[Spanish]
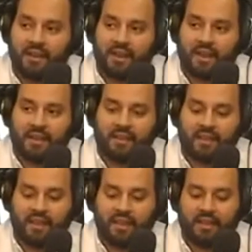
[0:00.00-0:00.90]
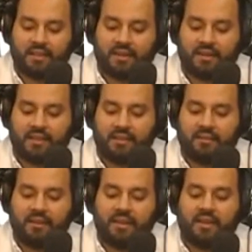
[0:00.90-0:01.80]
a las energías
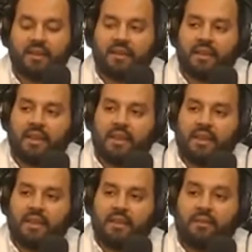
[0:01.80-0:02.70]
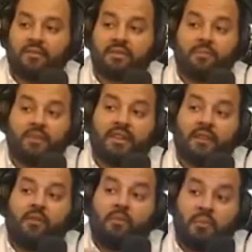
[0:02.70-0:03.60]
alternativas y no se puede
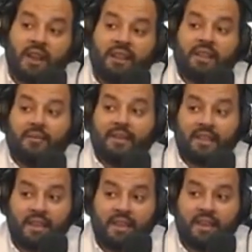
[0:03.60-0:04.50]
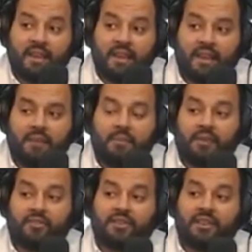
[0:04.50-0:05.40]
comprar ni vender energía,
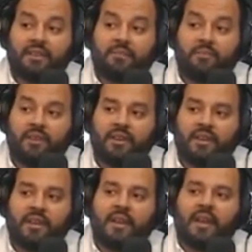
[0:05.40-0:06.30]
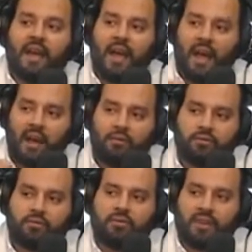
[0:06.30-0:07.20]
pero sí se puede
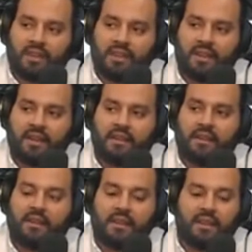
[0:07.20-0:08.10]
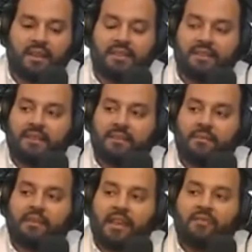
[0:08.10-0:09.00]
autogenerar y sí se,
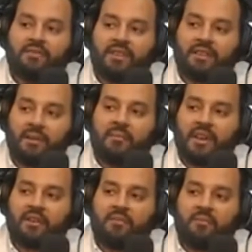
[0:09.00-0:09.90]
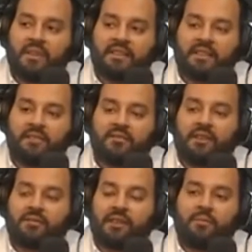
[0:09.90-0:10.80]
hay un sistema de compensación
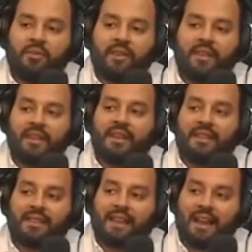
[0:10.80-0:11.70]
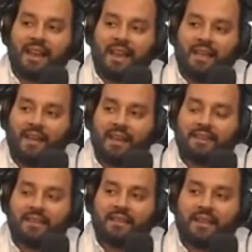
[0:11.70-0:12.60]
que usted puede trasladar
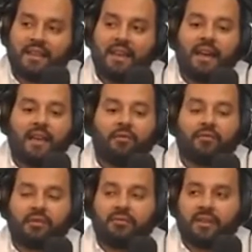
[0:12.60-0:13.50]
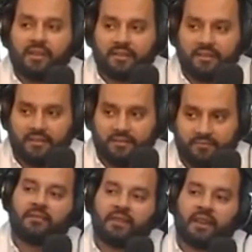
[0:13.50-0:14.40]
esa energía a donde usted desee.
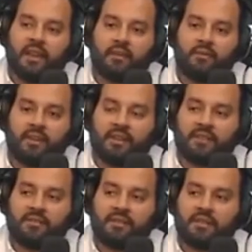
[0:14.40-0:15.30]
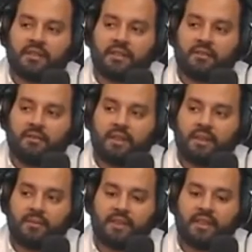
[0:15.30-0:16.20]
la gobernación de Santa Cruz a
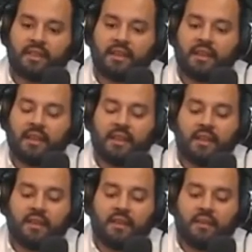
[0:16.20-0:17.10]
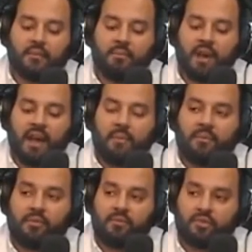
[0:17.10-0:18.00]
través de esta ley va a
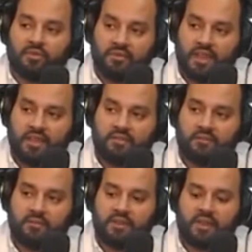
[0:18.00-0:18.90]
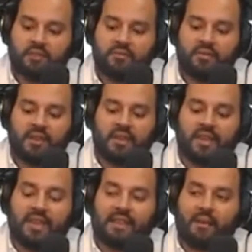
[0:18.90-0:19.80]
promocionar esos proyectos
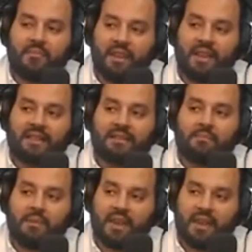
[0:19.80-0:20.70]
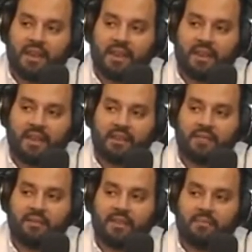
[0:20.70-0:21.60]
y también la Asamblea
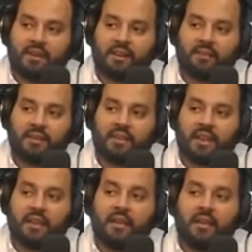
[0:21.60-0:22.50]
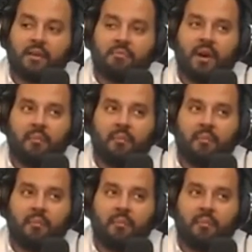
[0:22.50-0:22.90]
Legislativa Departamental va a